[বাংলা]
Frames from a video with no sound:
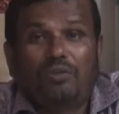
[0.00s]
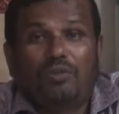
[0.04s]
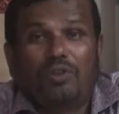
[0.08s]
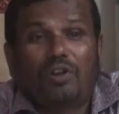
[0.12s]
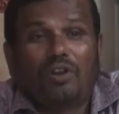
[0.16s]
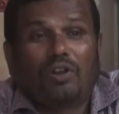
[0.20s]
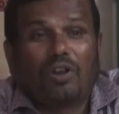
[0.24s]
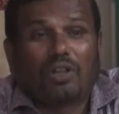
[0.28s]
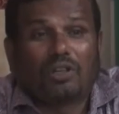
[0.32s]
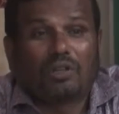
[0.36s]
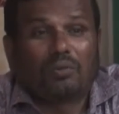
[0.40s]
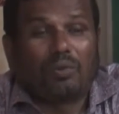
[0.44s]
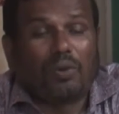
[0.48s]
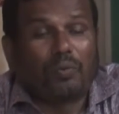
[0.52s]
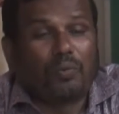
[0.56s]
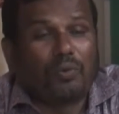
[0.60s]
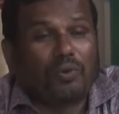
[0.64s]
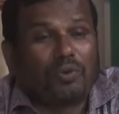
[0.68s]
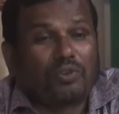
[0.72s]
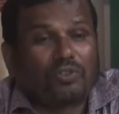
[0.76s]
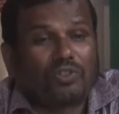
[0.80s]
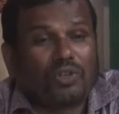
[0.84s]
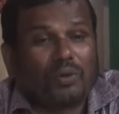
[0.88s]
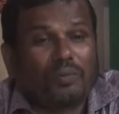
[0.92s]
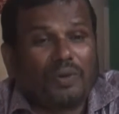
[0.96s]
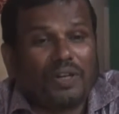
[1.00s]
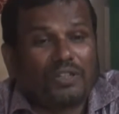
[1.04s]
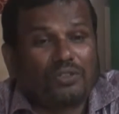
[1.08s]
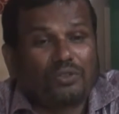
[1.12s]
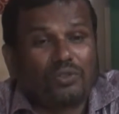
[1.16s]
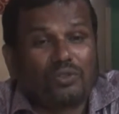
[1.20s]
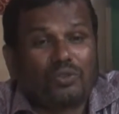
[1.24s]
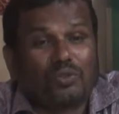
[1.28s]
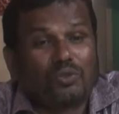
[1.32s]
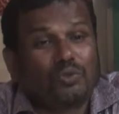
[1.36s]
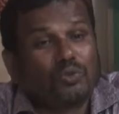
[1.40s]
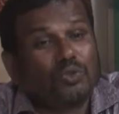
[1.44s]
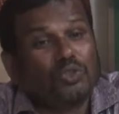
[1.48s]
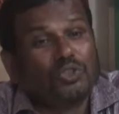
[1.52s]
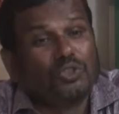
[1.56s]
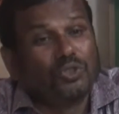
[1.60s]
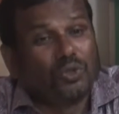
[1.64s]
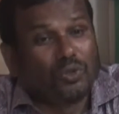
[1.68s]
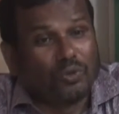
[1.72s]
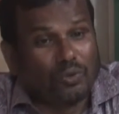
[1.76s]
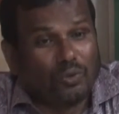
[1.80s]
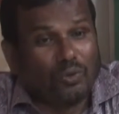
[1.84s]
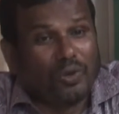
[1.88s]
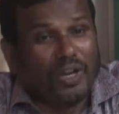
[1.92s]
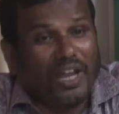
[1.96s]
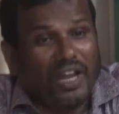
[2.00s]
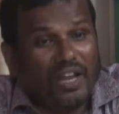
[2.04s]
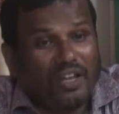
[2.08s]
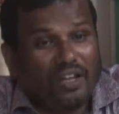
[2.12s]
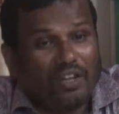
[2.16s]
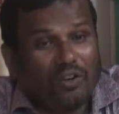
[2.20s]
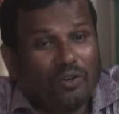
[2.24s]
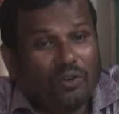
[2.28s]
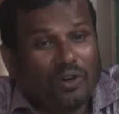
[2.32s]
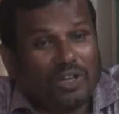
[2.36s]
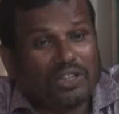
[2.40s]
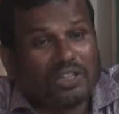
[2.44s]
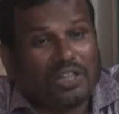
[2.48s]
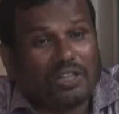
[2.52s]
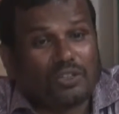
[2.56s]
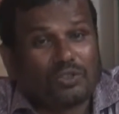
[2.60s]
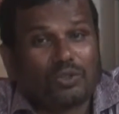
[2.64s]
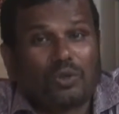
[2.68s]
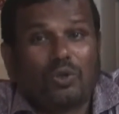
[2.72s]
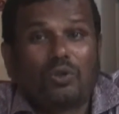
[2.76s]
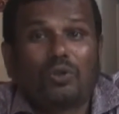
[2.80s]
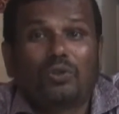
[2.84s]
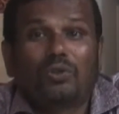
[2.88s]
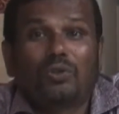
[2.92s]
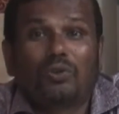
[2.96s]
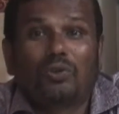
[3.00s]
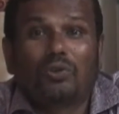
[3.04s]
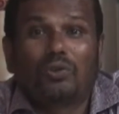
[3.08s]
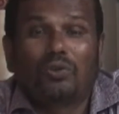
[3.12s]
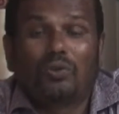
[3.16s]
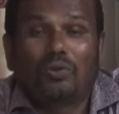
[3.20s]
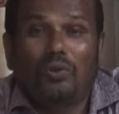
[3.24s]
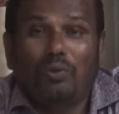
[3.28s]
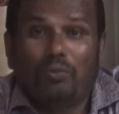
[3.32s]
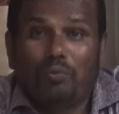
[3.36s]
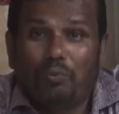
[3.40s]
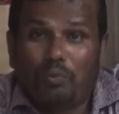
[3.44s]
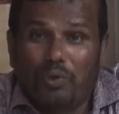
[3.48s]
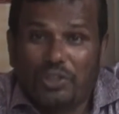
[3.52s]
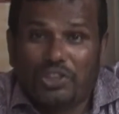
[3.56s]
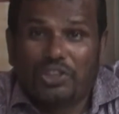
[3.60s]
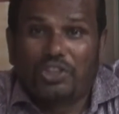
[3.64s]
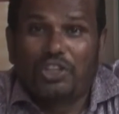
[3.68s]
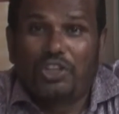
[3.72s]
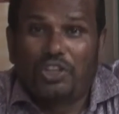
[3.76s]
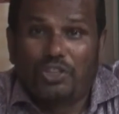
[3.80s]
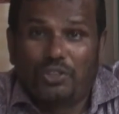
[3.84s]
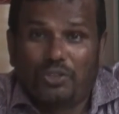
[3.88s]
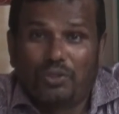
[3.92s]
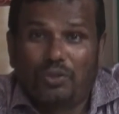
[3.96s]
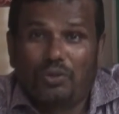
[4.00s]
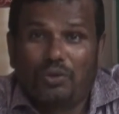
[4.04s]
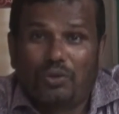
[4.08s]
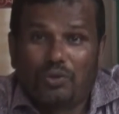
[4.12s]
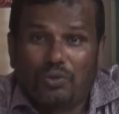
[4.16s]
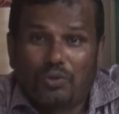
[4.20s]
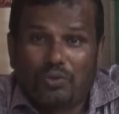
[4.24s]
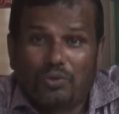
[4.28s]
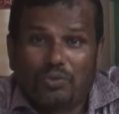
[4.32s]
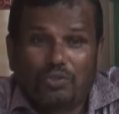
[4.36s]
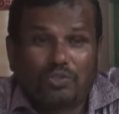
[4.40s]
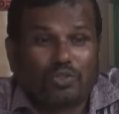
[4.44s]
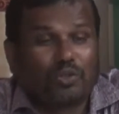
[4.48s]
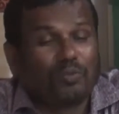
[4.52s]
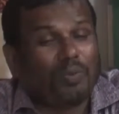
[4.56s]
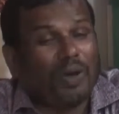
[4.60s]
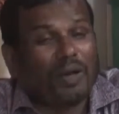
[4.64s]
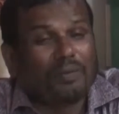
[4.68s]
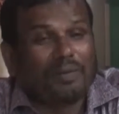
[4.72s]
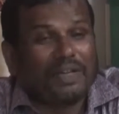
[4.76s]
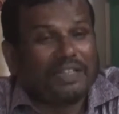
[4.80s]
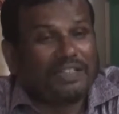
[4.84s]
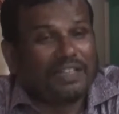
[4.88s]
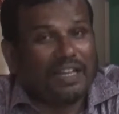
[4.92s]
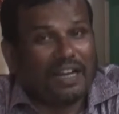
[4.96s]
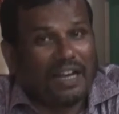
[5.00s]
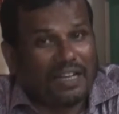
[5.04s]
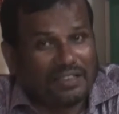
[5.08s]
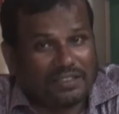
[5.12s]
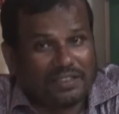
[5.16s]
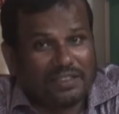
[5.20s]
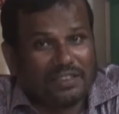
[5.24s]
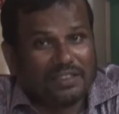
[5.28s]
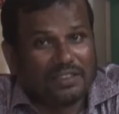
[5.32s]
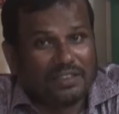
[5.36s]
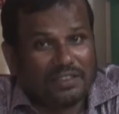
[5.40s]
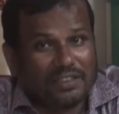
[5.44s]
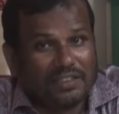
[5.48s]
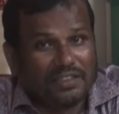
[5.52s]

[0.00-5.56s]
ইউনিয়ন অথবা পৌরসভার জন্য দুইজন করে অর্থাৎ ষোলো জন বত্রিশ জন সুপারভাইজার আছে